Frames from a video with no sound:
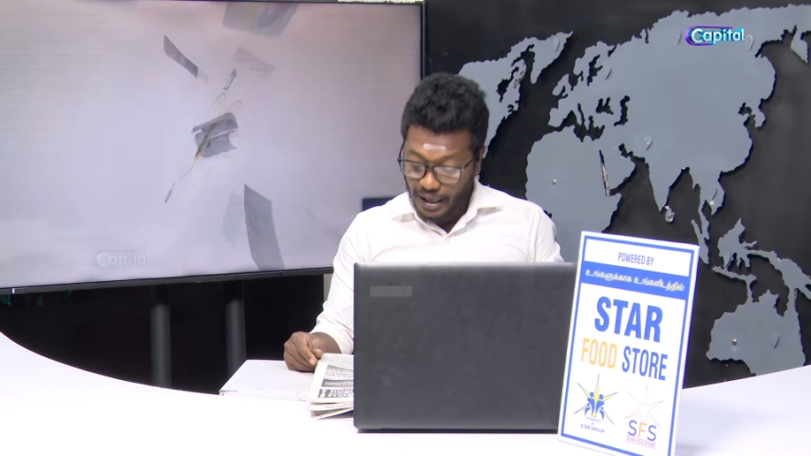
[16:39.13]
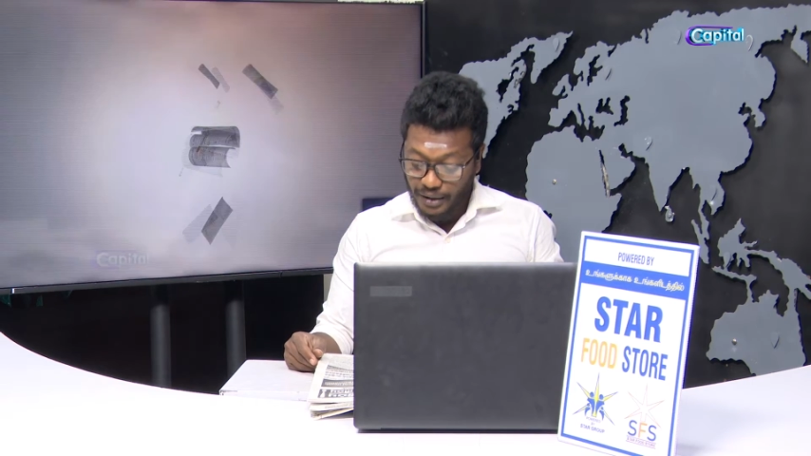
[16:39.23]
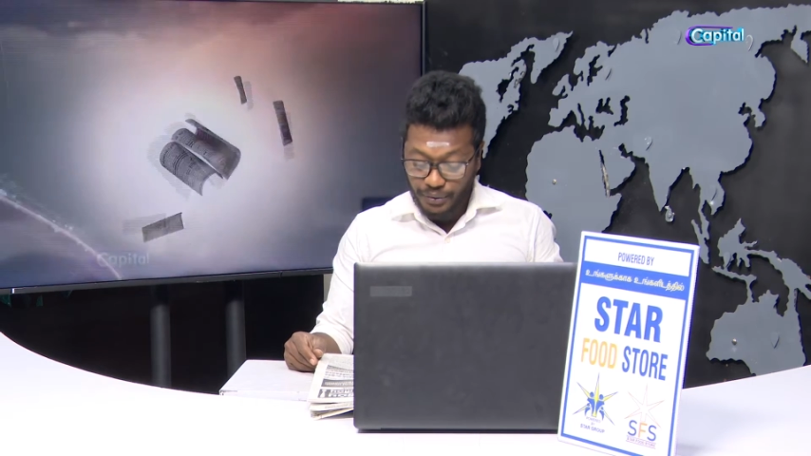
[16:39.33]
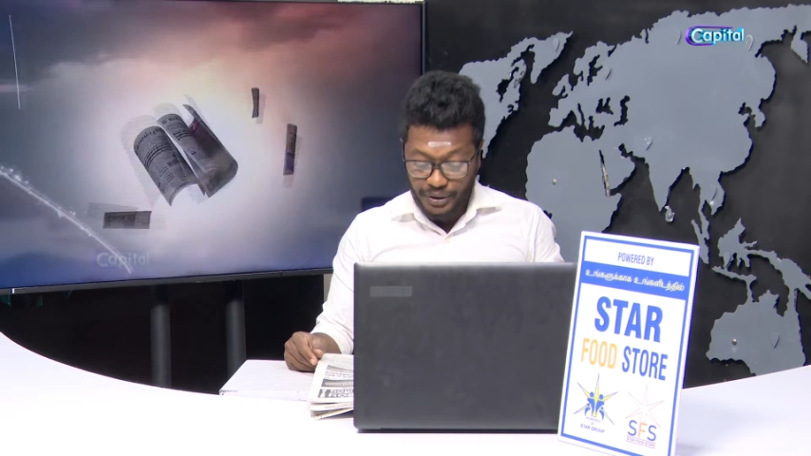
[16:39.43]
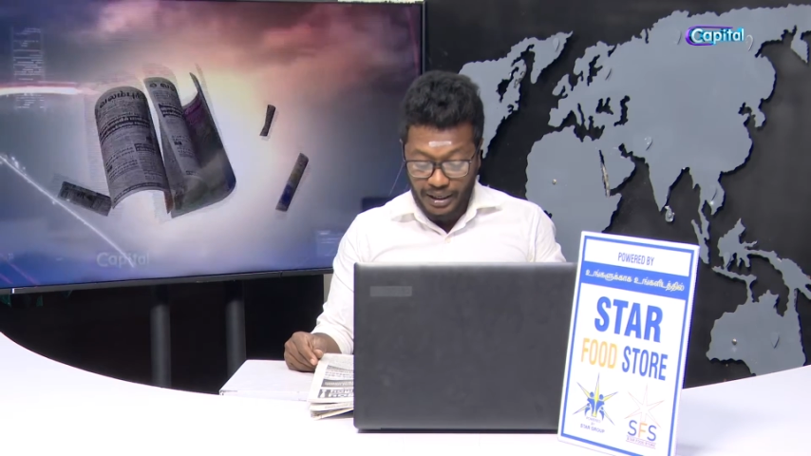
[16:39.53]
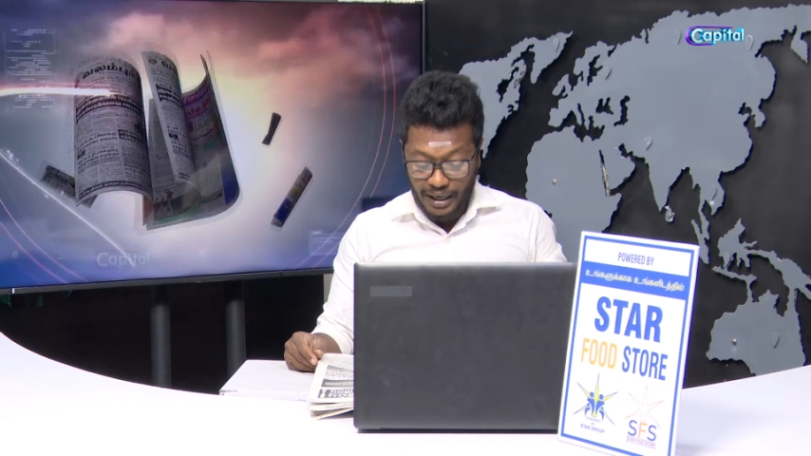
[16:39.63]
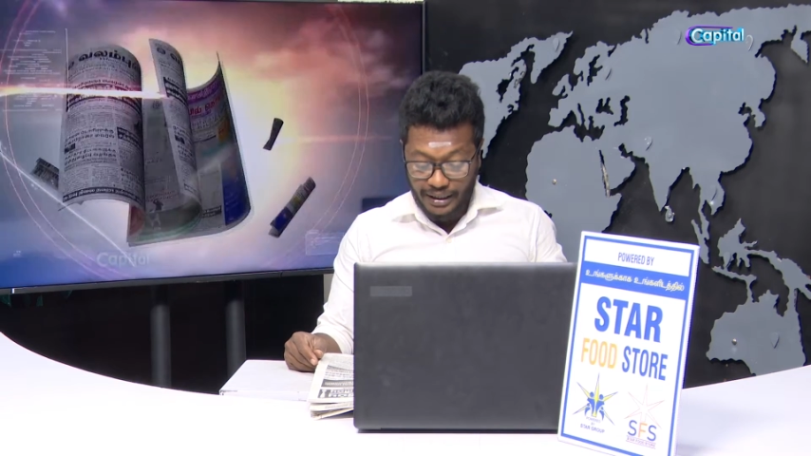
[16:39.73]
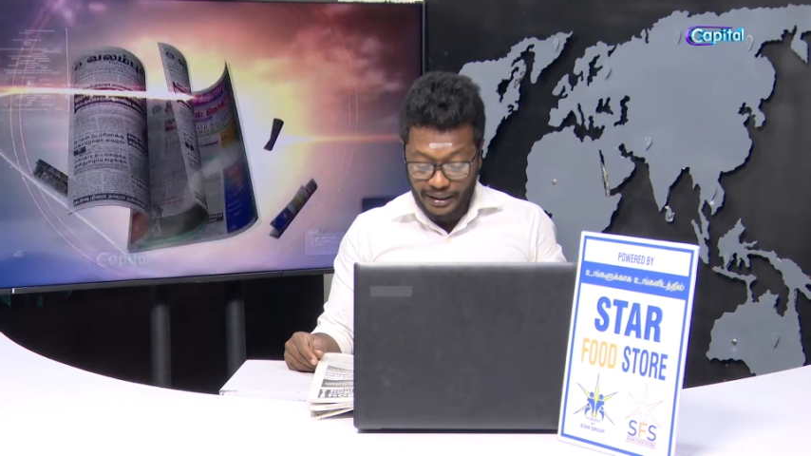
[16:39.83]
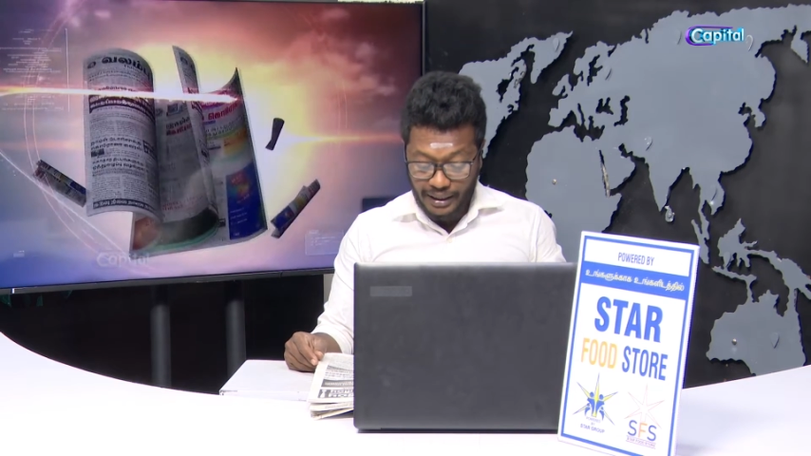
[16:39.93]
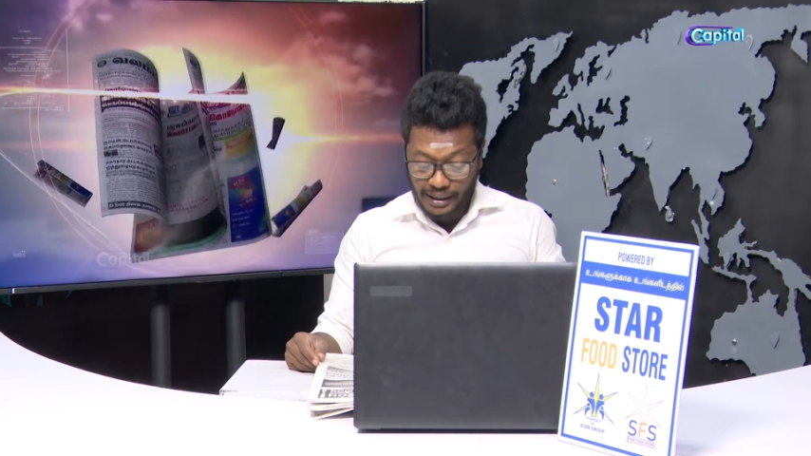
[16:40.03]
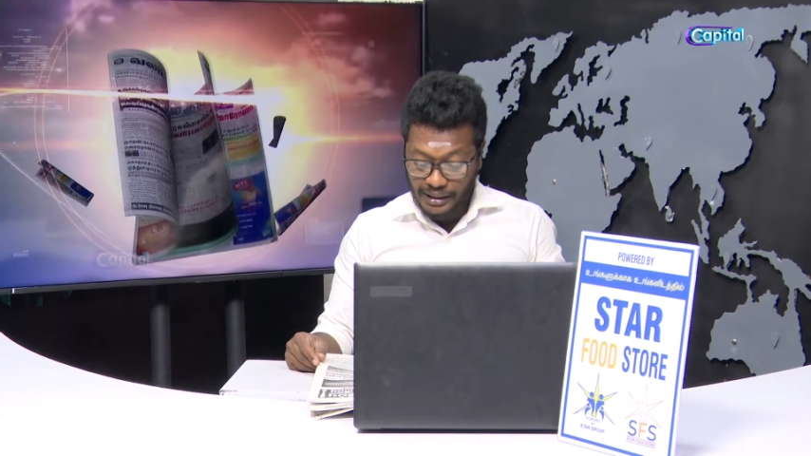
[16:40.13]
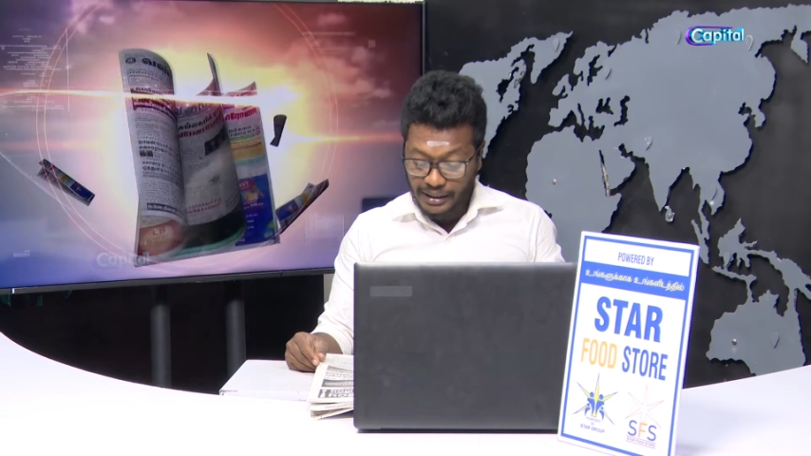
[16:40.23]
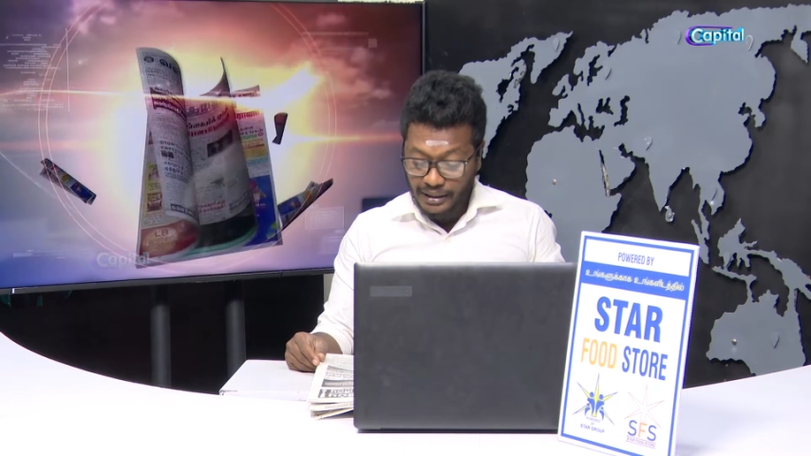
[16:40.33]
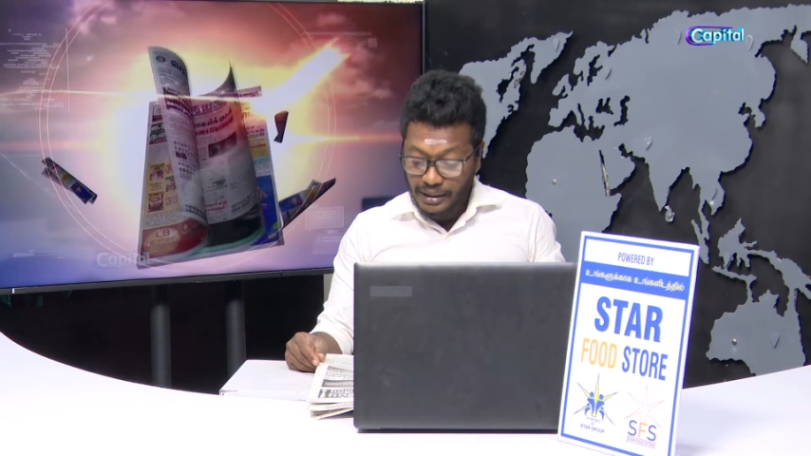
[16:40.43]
காணக்கூடியதாக இருக்கிறது